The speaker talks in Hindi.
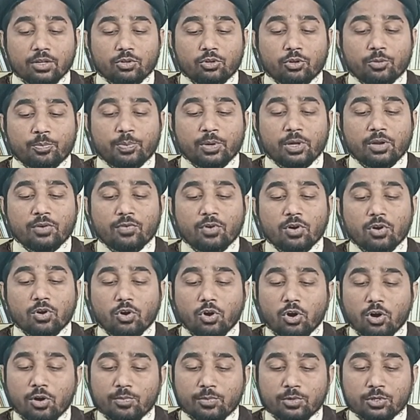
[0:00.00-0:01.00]
तो फिर वो
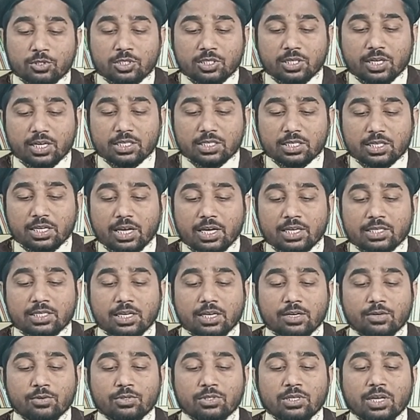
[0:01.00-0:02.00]
कौम उस शख्स के
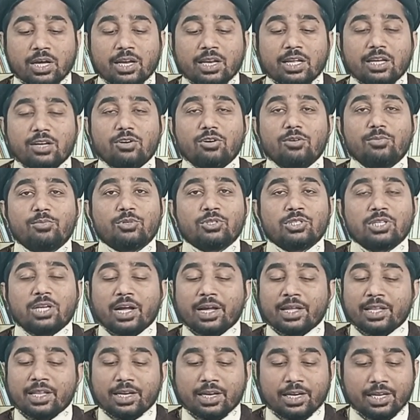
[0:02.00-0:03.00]
असरगुजारी को
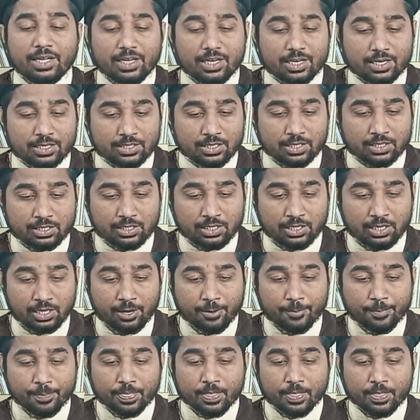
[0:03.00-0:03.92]
मुशाह नहीं कर सकती